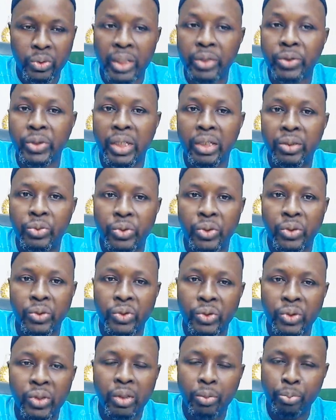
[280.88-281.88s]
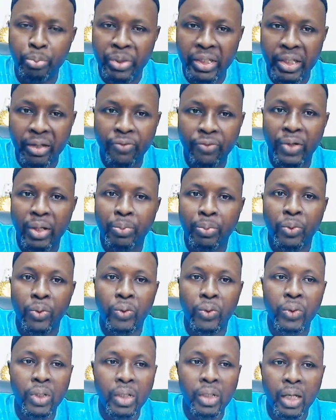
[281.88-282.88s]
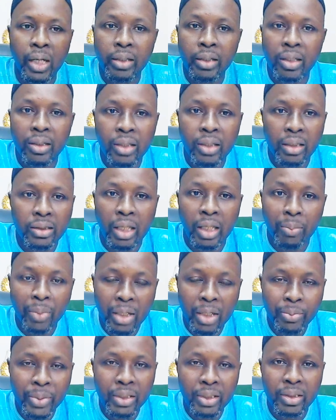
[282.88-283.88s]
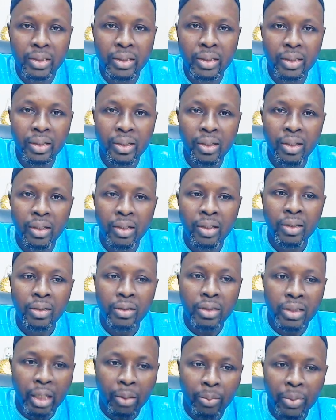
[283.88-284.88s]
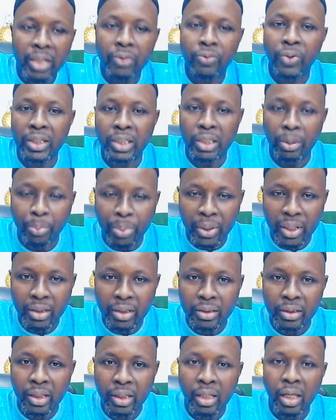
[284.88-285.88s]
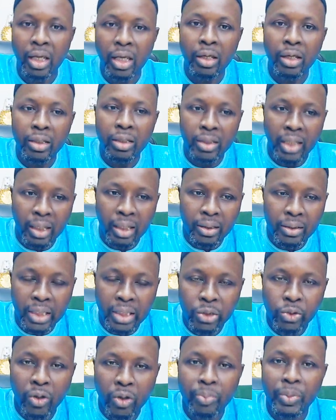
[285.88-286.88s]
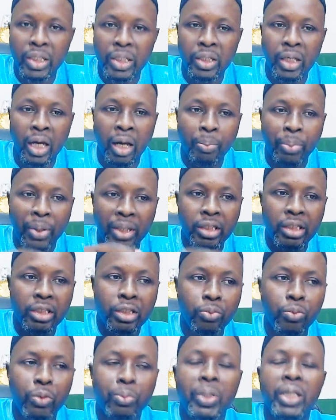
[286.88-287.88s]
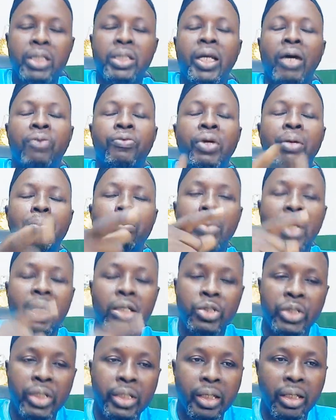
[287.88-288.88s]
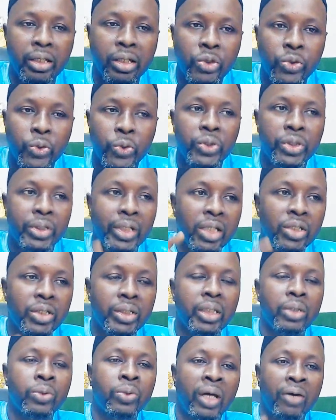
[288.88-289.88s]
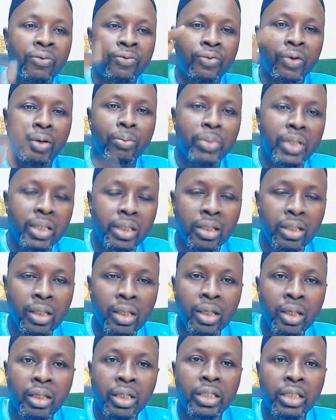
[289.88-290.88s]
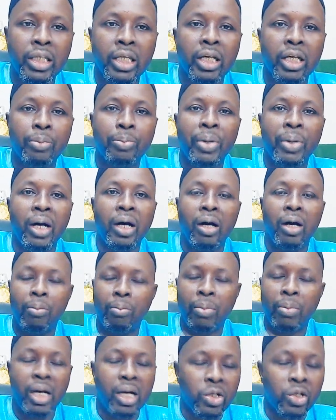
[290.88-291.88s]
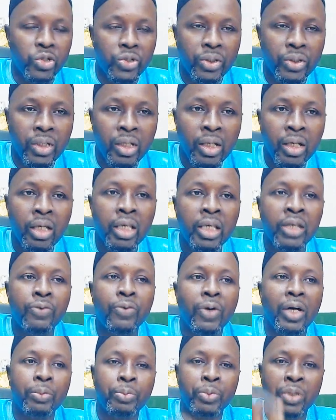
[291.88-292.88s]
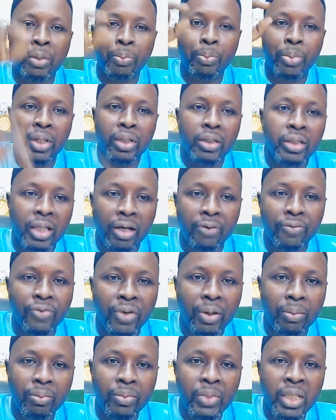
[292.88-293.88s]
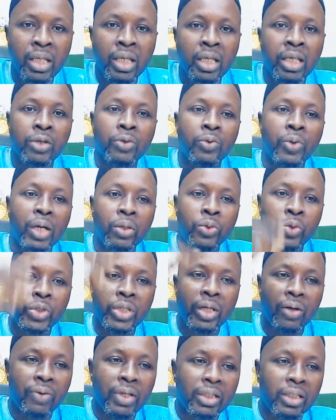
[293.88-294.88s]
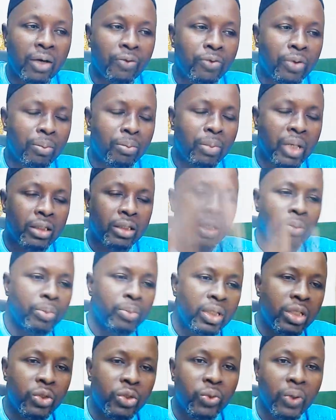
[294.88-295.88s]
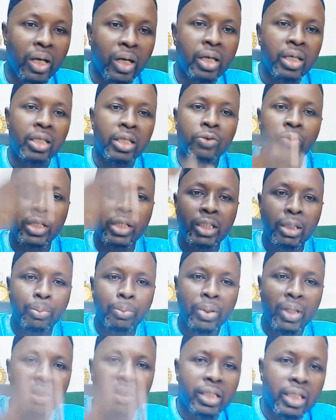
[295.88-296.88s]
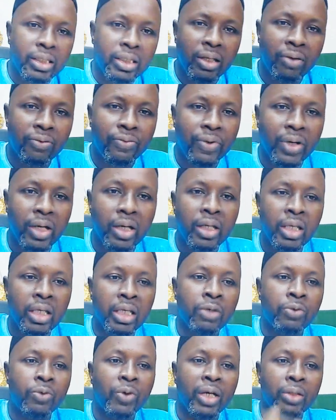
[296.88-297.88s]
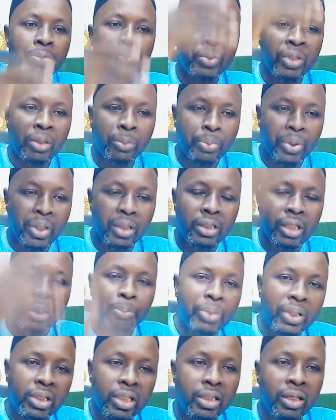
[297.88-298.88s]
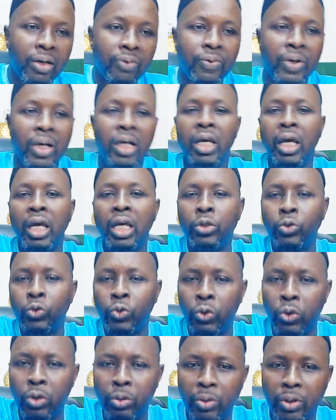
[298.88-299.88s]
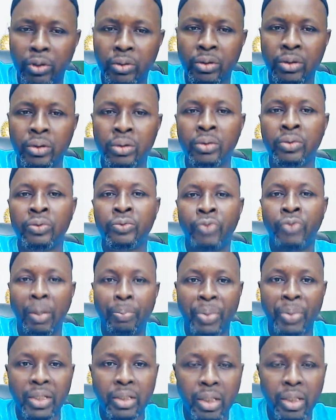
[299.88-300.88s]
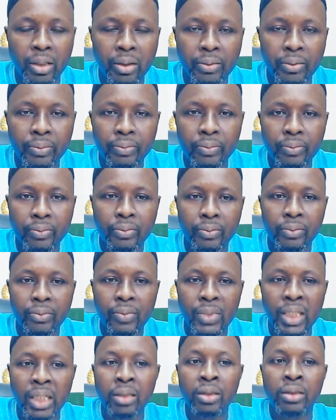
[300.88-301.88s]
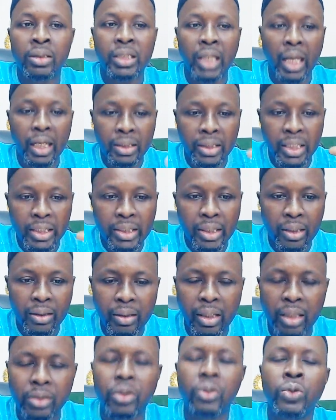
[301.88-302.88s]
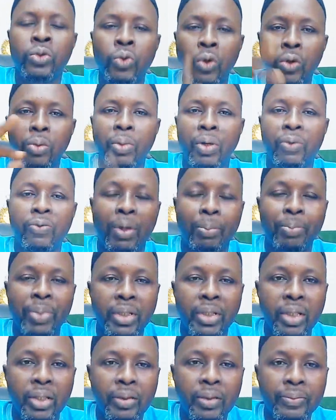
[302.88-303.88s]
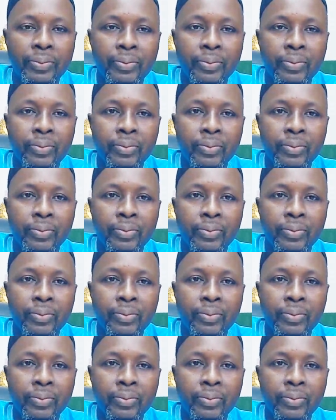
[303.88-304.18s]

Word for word: toi, tu es bien fait pour être dans sa marmite. Demain, il va te prendre. Et désormais, à partir du moment où il t'a fait marcher quelque chose, sache que ta famille ne serait pas en marche. Il va te prendre ta femme. Il va coucher avec ta femme matin, midi, soir. Il va te prendre tes enfants. Il va te prendre tes petits-enfants. Et tout le monde va payer. Ta descendance, tout le monde va payer.